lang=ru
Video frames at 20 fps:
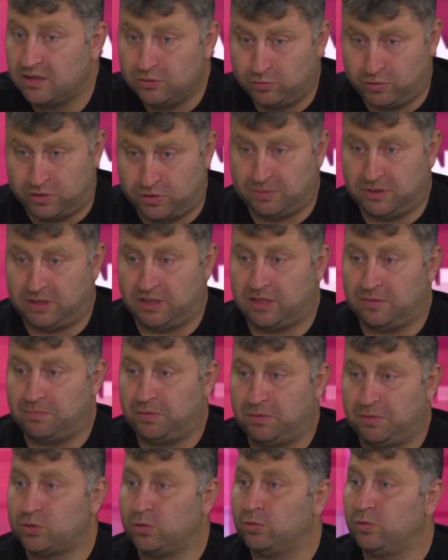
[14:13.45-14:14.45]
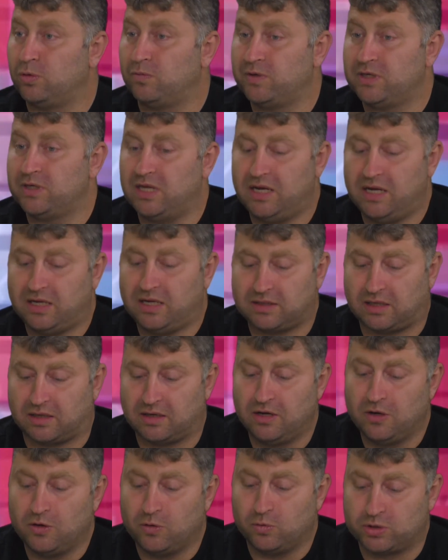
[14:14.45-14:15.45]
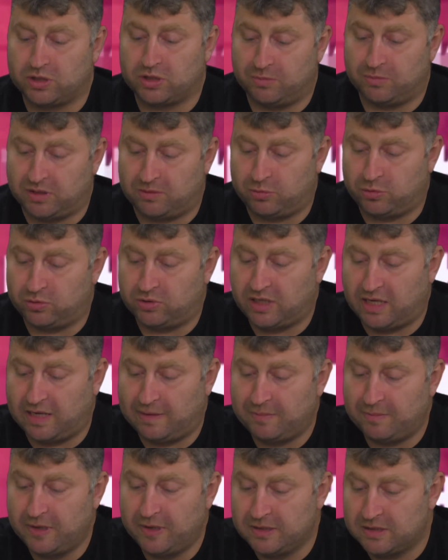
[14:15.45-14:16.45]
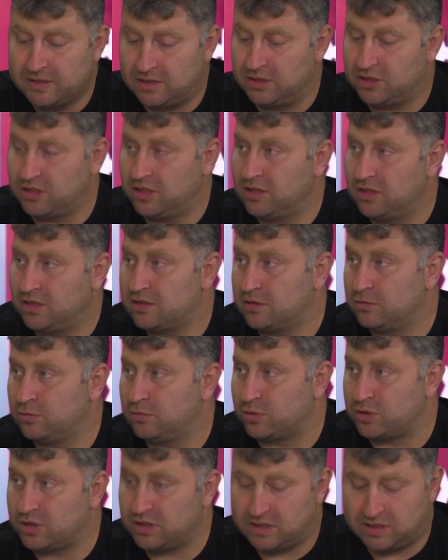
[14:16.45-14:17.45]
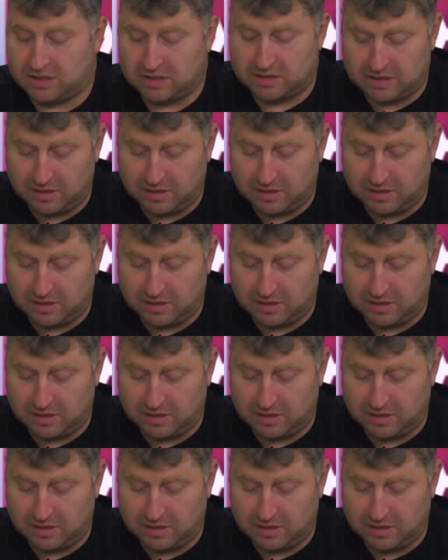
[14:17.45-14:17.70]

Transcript: Ну вот смотрите, пришел новый директор, уже мы наблюдаем снижение задолженности.